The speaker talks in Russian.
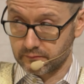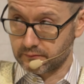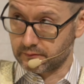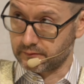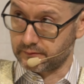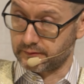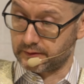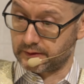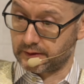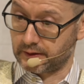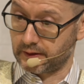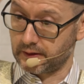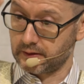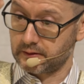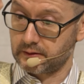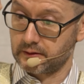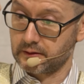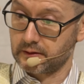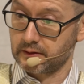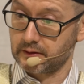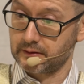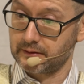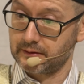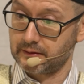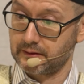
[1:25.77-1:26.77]
в
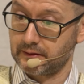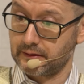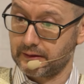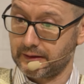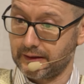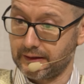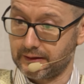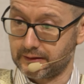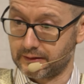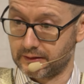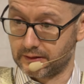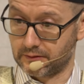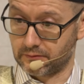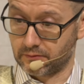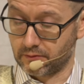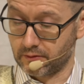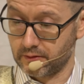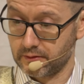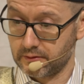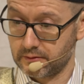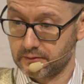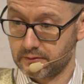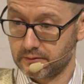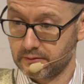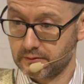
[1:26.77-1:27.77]
квадратных,
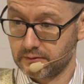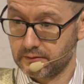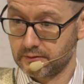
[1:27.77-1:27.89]
одного –